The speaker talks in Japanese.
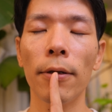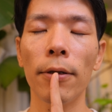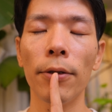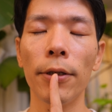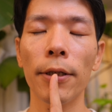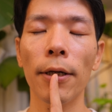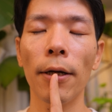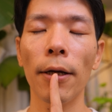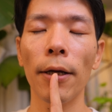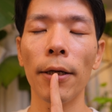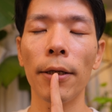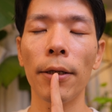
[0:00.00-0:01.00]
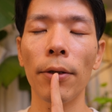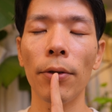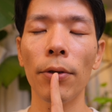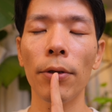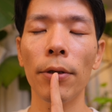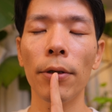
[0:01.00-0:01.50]
口から息を
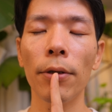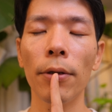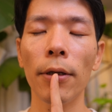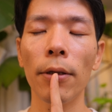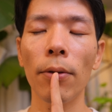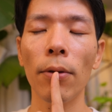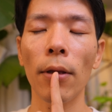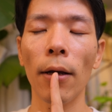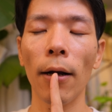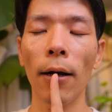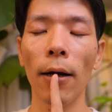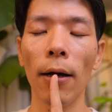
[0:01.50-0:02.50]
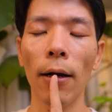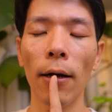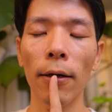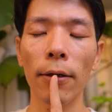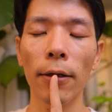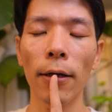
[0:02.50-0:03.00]
ゆっくりと
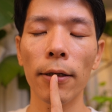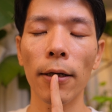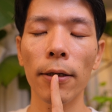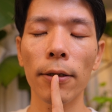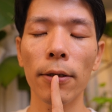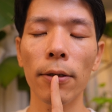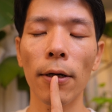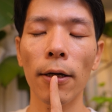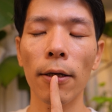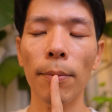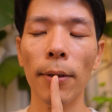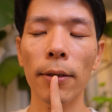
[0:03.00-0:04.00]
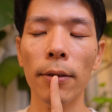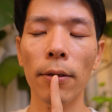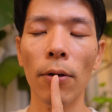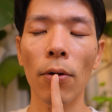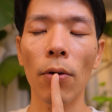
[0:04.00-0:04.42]
長く優しく吐きます。